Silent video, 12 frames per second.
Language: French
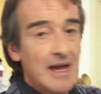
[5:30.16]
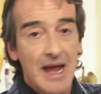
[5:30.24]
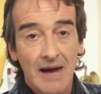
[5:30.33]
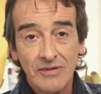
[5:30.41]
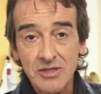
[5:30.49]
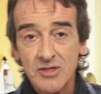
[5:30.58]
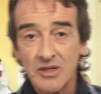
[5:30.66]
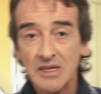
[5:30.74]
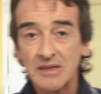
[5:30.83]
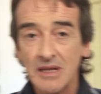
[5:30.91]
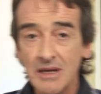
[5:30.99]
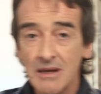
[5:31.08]
Et avant de se
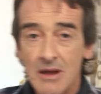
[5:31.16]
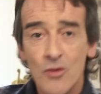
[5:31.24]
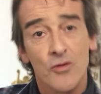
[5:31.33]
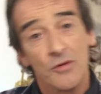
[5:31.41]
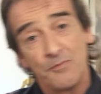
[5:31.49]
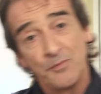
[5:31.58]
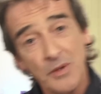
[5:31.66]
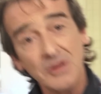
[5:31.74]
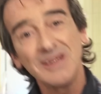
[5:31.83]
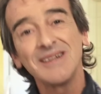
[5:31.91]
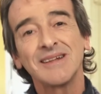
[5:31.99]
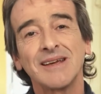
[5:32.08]
quitter, une
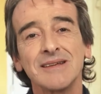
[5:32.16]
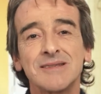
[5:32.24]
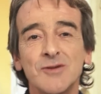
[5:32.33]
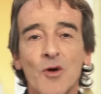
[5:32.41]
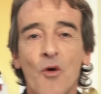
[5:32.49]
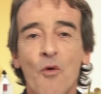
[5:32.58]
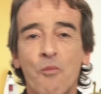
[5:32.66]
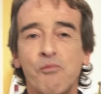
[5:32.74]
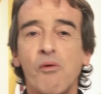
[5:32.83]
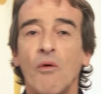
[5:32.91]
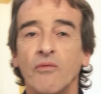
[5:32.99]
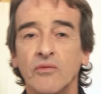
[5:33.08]
petite question
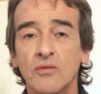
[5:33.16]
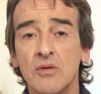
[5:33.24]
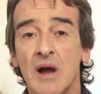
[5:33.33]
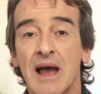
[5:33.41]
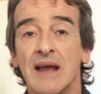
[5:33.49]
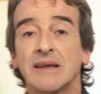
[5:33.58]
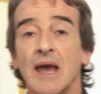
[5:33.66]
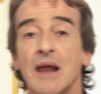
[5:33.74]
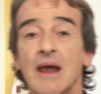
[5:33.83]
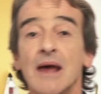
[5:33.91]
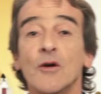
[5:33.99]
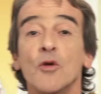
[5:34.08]
pour vous.
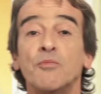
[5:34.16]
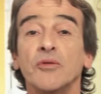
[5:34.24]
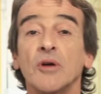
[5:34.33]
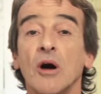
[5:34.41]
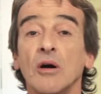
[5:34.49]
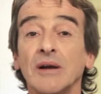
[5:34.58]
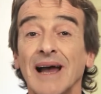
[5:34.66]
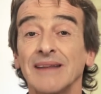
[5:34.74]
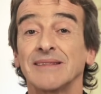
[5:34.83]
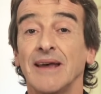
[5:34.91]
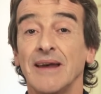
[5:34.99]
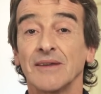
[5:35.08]
Quel est le plus grand
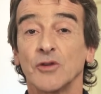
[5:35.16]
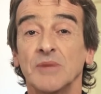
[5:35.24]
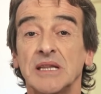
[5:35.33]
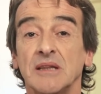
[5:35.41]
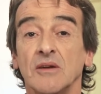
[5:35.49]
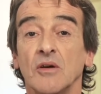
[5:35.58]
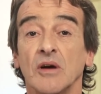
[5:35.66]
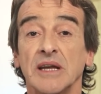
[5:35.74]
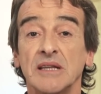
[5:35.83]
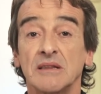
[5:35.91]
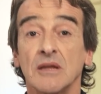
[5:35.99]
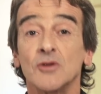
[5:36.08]
cratère de
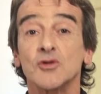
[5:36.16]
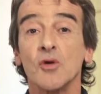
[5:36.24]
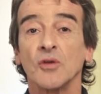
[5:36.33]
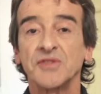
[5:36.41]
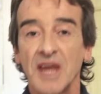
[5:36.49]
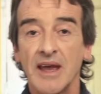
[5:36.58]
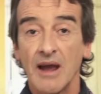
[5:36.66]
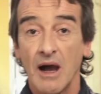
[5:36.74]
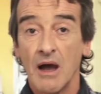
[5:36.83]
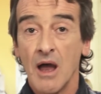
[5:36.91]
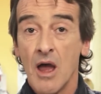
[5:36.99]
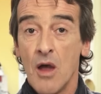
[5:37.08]
météorites sur
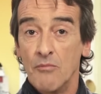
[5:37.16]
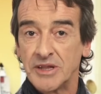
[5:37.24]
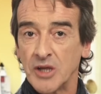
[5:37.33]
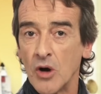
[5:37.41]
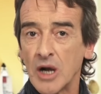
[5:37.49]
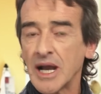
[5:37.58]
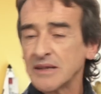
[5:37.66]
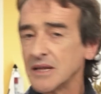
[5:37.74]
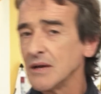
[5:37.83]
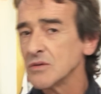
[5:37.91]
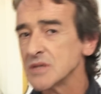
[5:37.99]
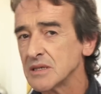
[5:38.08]
Terre Météor
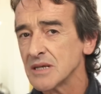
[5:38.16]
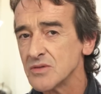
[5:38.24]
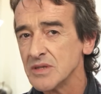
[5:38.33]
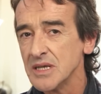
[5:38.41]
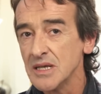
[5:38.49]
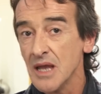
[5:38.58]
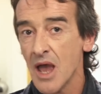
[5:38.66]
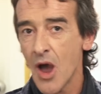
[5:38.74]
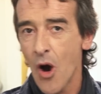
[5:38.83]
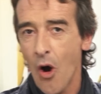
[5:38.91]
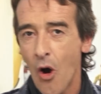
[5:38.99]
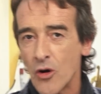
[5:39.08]
cratère aux États-Unis,
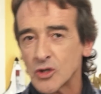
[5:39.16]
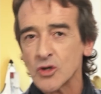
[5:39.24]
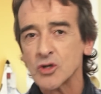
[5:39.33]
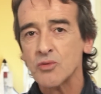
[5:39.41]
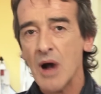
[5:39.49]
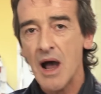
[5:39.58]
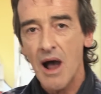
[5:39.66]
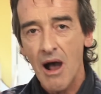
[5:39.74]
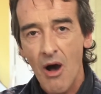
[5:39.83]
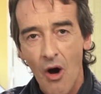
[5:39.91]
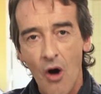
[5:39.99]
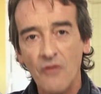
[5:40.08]

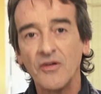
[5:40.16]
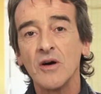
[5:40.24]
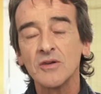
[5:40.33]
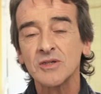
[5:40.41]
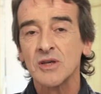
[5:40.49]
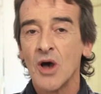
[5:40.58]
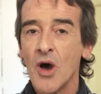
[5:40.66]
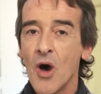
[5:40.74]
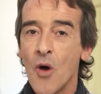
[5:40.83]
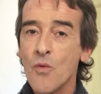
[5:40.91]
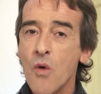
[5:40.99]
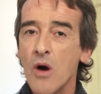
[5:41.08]
Rochechouart en France
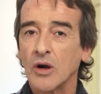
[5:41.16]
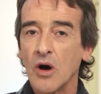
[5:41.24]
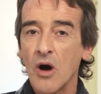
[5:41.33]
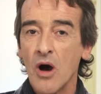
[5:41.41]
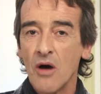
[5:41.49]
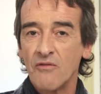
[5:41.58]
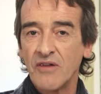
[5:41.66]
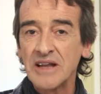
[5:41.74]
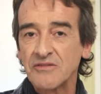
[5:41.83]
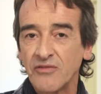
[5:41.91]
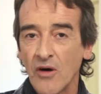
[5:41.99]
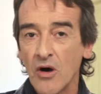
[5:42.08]
ou encore
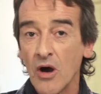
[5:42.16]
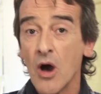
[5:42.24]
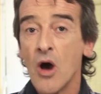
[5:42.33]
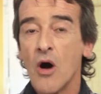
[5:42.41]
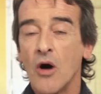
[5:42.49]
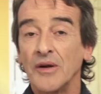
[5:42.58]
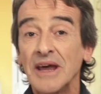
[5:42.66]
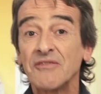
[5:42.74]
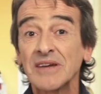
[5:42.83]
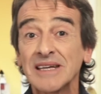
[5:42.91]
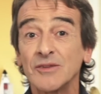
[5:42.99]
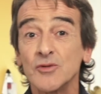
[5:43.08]
Vredefort en
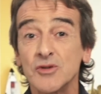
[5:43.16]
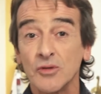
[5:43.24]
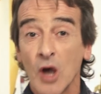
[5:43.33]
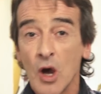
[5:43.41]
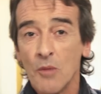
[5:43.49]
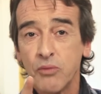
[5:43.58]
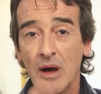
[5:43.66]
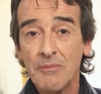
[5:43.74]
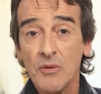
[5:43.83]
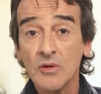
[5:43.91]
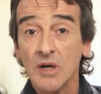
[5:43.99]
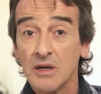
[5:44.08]
Afrique du Sud Pour
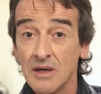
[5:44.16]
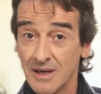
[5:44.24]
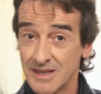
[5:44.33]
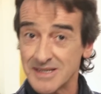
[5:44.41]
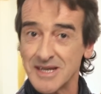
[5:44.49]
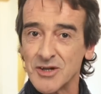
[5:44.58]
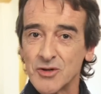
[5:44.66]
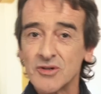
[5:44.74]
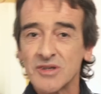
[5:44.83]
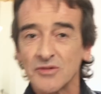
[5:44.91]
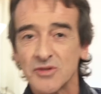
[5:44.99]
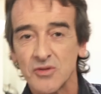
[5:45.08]
répondre, c'est juste en